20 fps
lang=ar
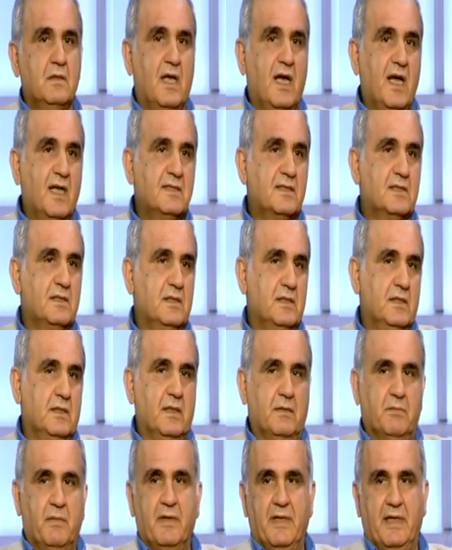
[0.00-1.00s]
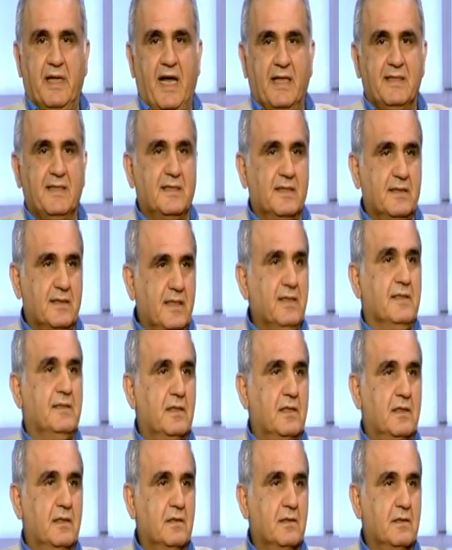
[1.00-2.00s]
الحادثه يعني حدثت
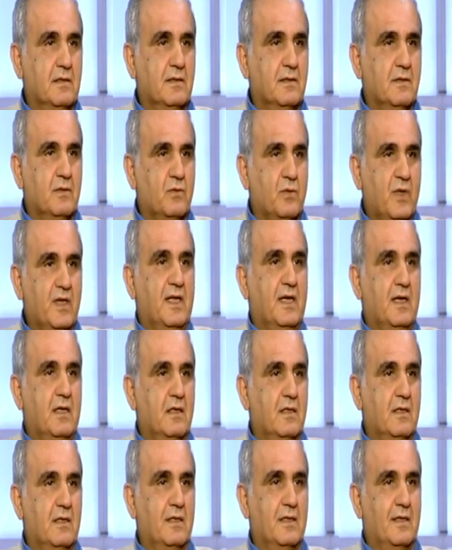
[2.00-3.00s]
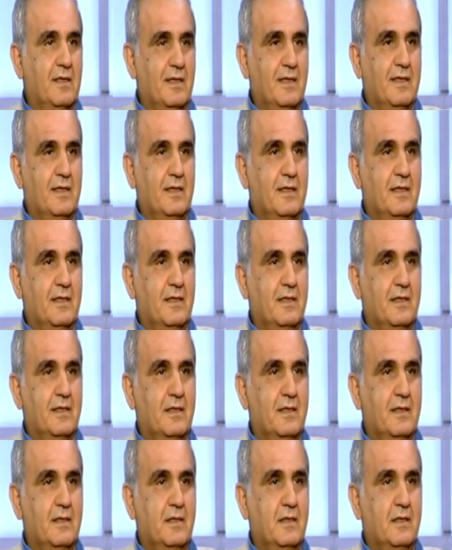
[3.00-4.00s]
عندي وانا انت شي مره
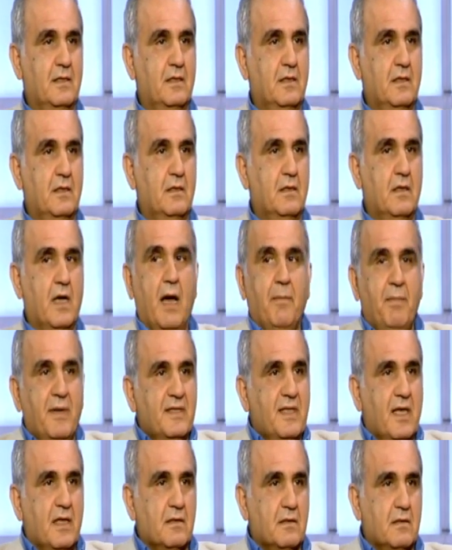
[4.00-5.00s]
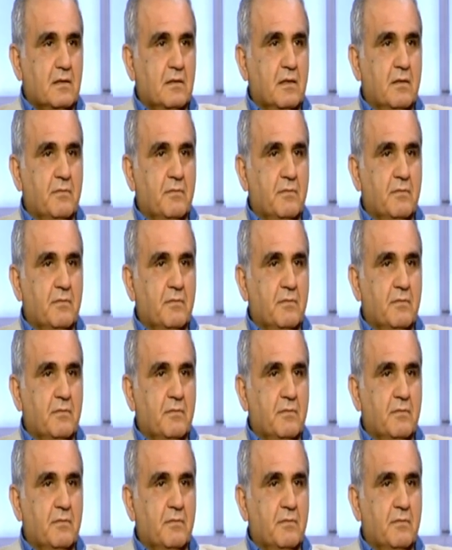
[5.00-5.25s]
استدعيت على التحقيق ابدا